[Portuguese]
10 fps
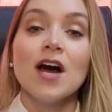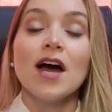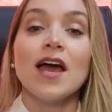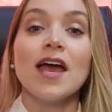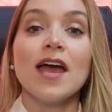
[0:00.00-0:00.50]

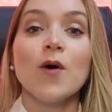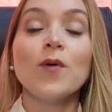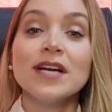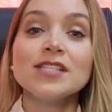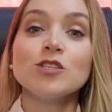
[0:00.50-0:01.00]
É, o
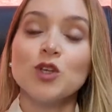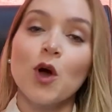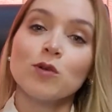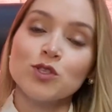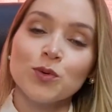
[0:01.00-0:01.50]
câncer de
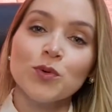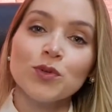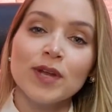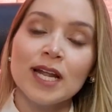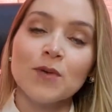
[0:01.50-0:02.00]
colo de
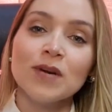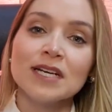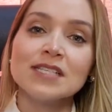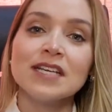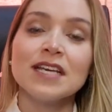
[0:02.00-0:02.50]
útero é um
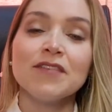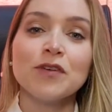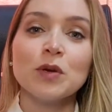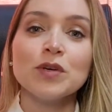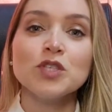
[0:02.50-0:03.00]
câncer que
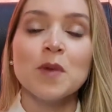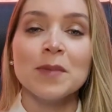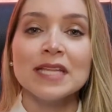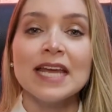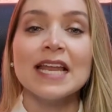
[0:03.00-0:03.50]
evolui de uma
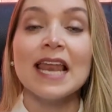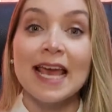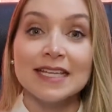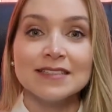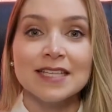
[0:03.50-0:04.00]
maneira
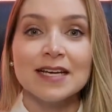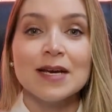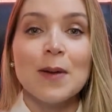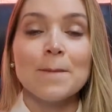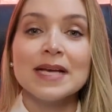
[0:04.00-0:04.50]
lenta,
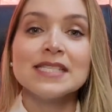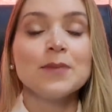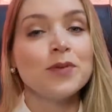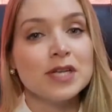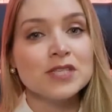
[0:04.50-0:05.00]
mas
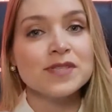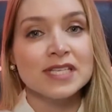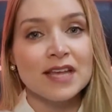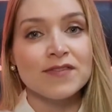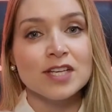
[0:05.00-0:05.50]
nem por isso você
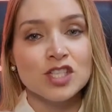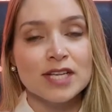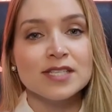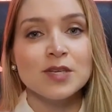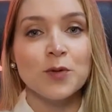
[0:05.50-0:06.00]
deve deixar
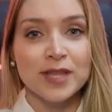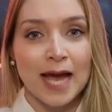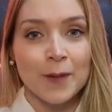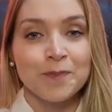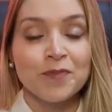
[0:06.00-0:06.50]
de se
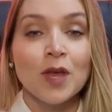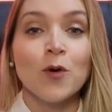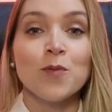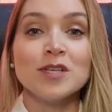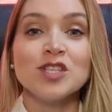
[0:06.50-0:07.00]
cuidar.
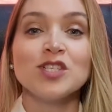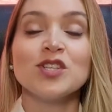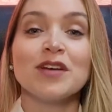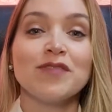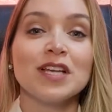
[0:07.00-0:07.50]
Como a gente
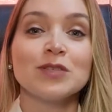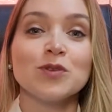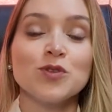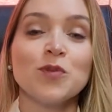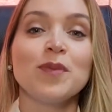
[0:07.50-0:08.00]
está
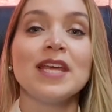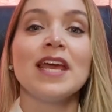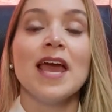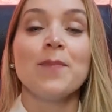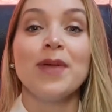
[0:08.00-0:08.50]
falando
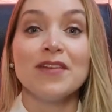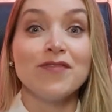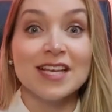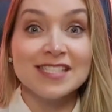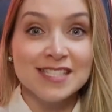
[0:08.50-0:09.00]
sobre
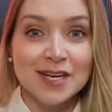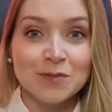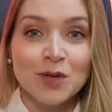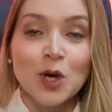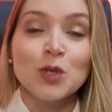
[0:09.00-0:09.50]

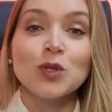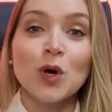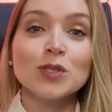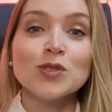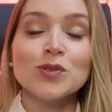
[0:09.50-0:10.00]
prevenção,
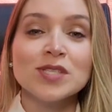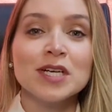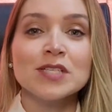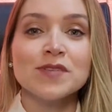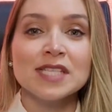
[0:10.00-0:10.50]
todos os
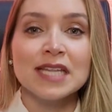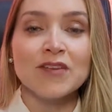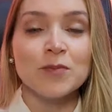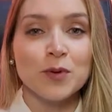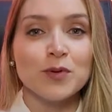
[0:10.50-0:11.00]
anos você
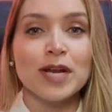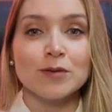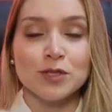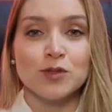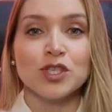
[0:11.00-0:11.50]
deve procurar
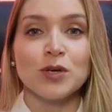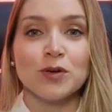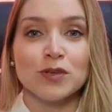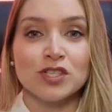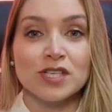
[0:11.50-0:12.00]
o seu
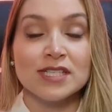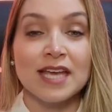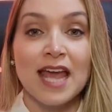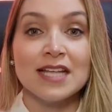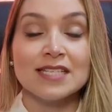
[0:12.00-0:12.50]
ginecologista
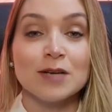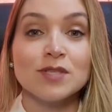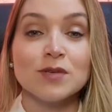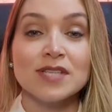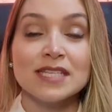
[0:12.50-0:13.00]
e realizar
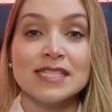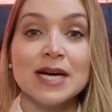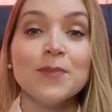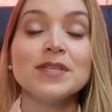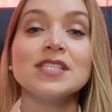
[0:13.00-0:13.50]
os seus
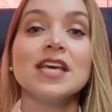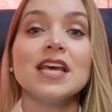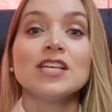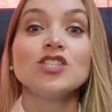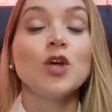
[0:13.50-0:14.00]
exames
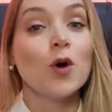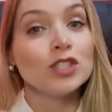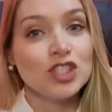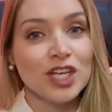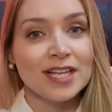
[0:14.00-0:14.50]
de
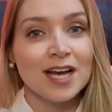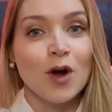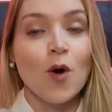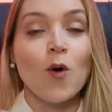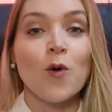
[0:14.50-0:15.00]
rotina,
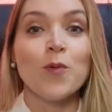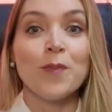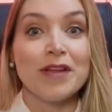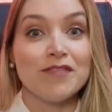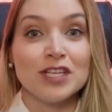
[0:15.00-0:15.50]
como o
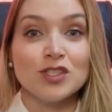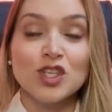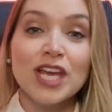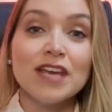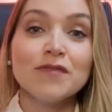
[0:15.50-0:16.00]

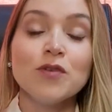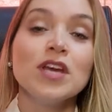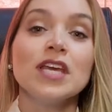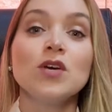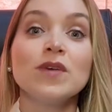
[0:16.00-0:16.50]
preventivo
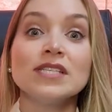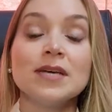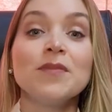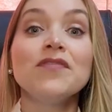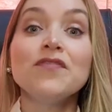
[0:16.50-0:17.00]
e o
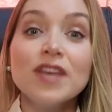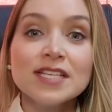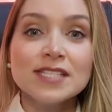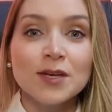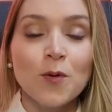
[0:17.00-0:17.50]
exame
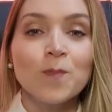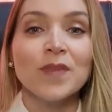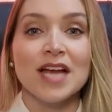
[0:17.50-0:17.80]
físico.